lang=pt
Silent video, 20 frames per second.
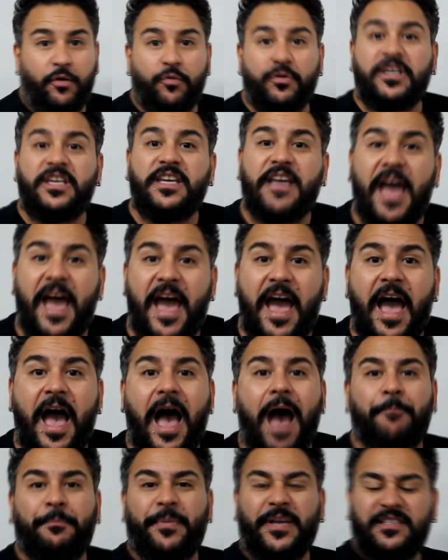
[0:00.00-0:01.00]
o que é
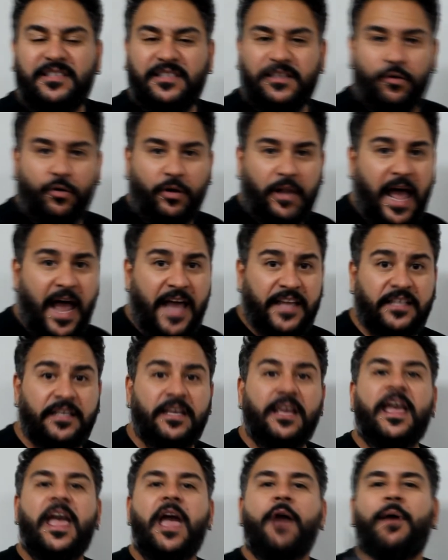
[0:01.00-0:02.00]
a petição online?
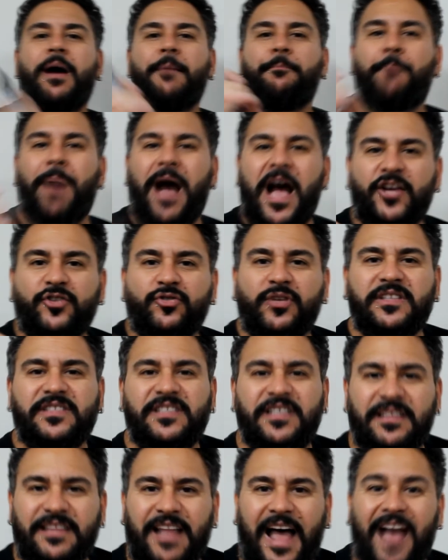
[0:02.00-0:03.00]
É uma baixa
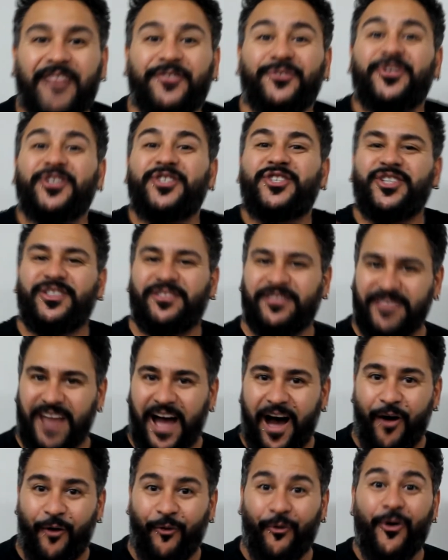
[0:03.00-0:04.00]
assinada
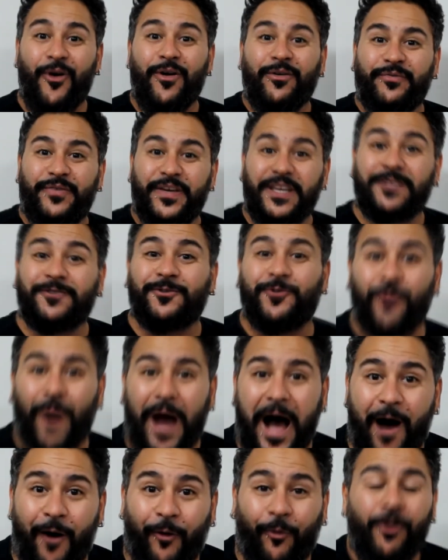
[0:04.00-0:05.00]
digital,
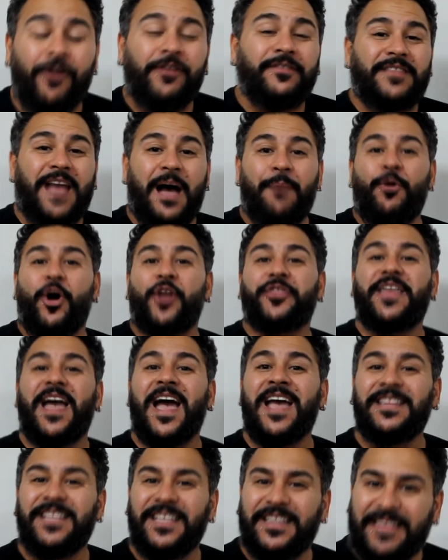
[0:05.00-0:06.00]
virtual, da
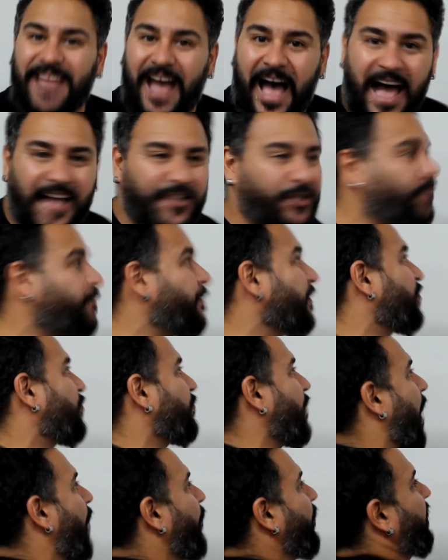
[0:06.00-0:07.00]
modernidade,
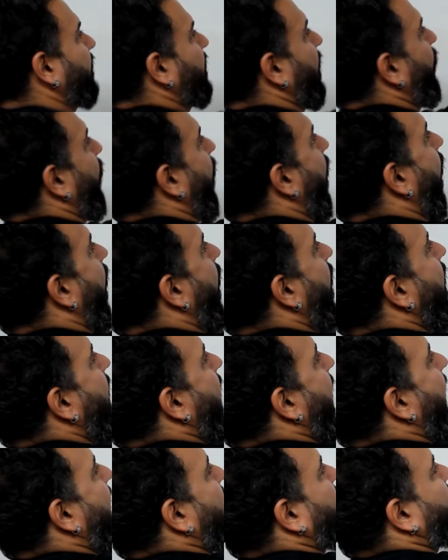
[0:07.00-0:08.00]
pessoal. Então, ó,
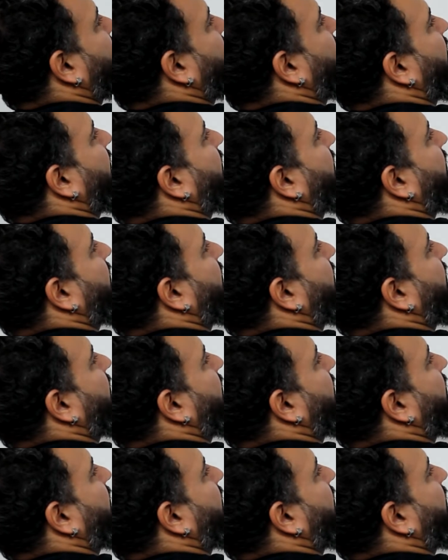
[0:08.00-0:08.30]
aqui